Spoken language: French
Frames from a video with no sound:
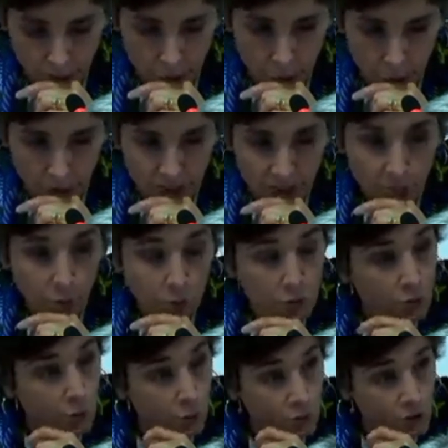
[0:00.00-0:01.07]
un immense
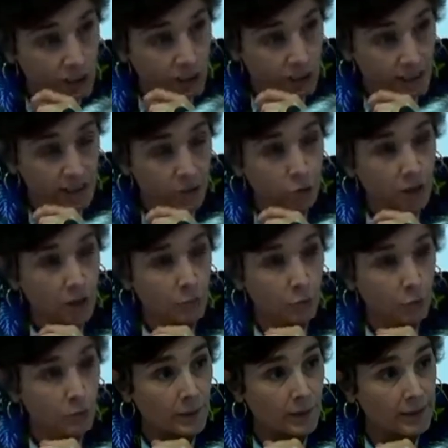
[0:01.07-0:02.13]
projet qui ne
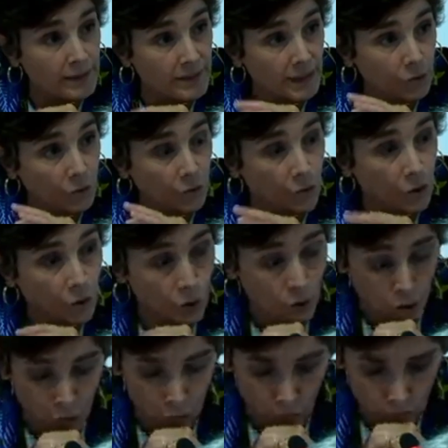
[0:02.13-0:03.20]
réponde pas exactement
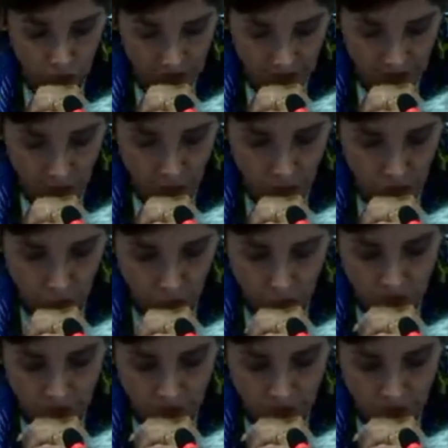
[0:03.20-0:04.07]
aux attentes qui ont été